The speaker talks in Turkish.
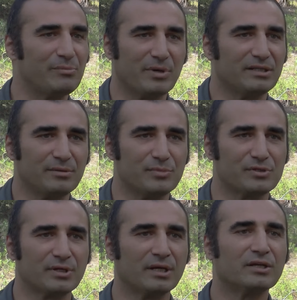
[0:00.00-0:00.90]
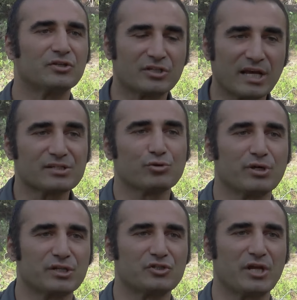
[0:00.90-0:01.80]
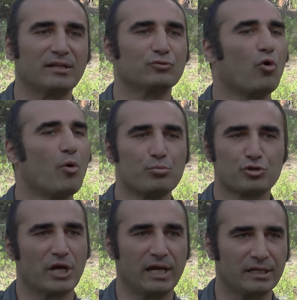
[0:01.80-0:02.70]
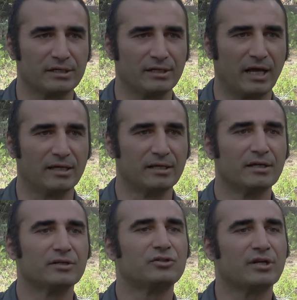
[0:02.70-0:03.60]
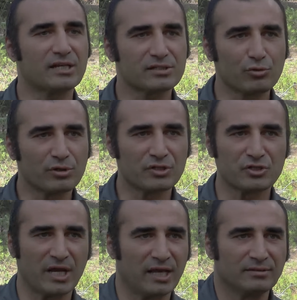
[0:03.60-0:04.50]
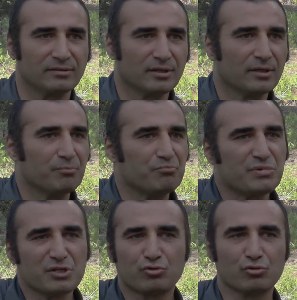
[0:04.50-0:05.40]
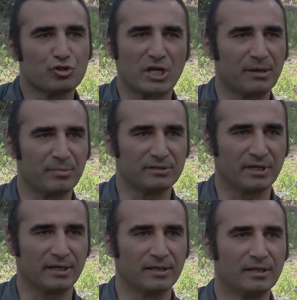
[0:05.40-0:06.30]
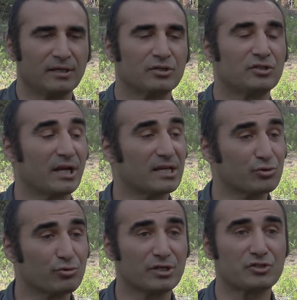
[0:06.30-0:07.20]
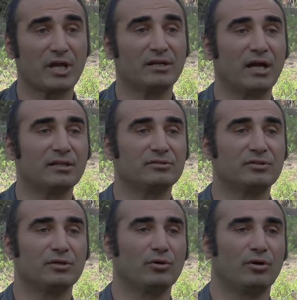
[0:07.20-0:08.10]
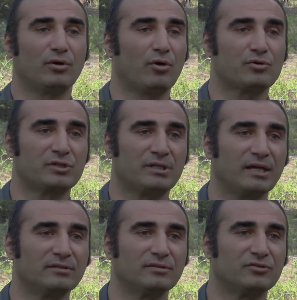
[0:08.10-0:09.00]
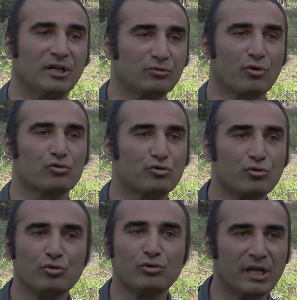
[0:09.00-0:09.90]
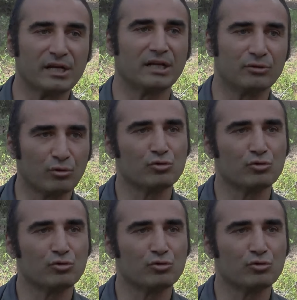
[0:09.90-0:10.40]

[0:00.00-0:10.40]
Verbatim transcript: bilmediğimiz kirazla üreteceğin kombu çaylarına, kirazla üreteceğin bir sürü şerbete, kirazla üreteceğin antioksidan detoks ürünlerine